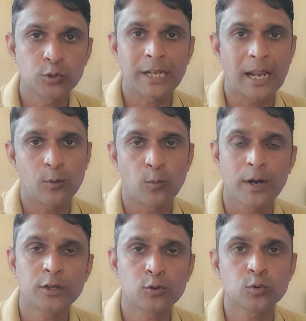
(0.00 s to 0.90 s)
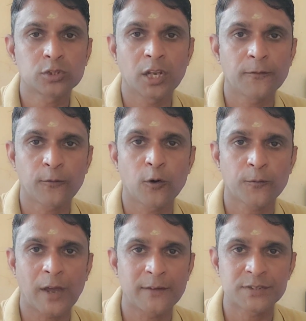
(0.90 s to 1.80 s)
टू टेन वन टू थ्री
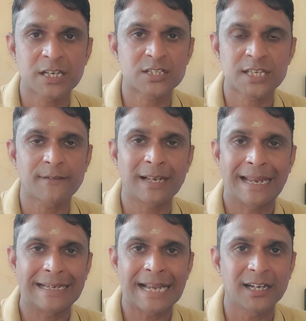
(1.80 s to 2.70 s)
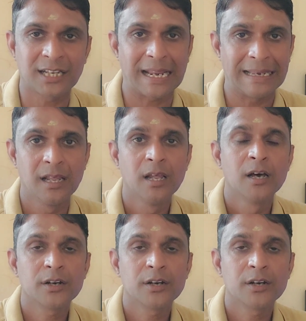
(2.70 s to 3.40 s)
फोर फाइव सिक्स सेवन एट नाइन टेन